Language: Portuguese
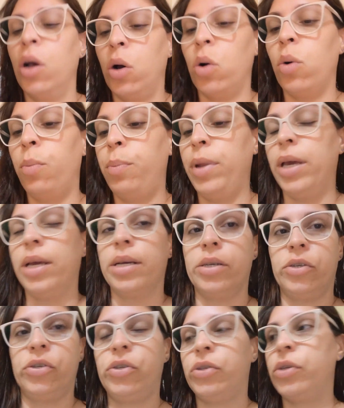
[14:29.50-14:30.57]

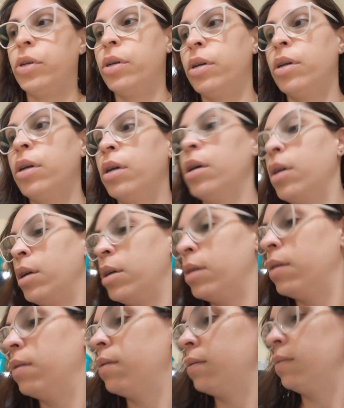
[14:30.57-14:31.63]
Complicas.
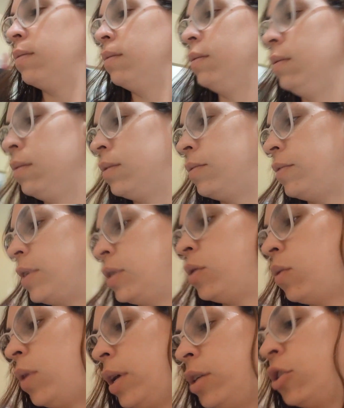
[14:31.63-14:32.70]
fazer o
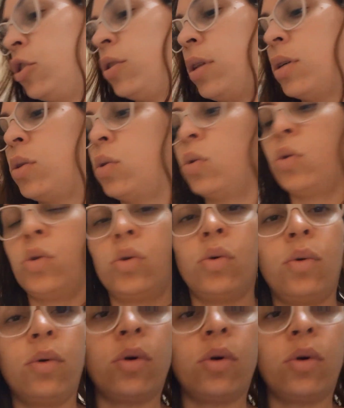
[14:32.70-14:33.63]
leitinho da Sussô.